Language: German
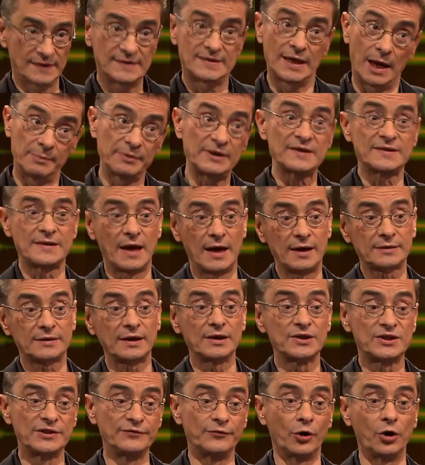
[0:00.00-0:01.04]
Sie haben gesagt,
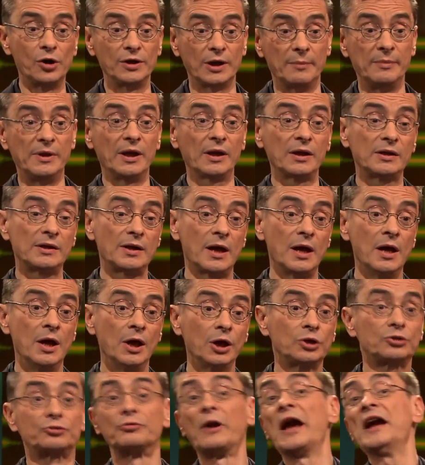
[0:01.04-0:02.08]
Sie wollen Amerika
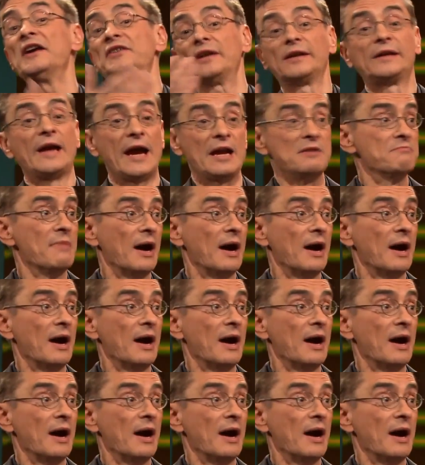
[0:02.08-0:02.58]
great again.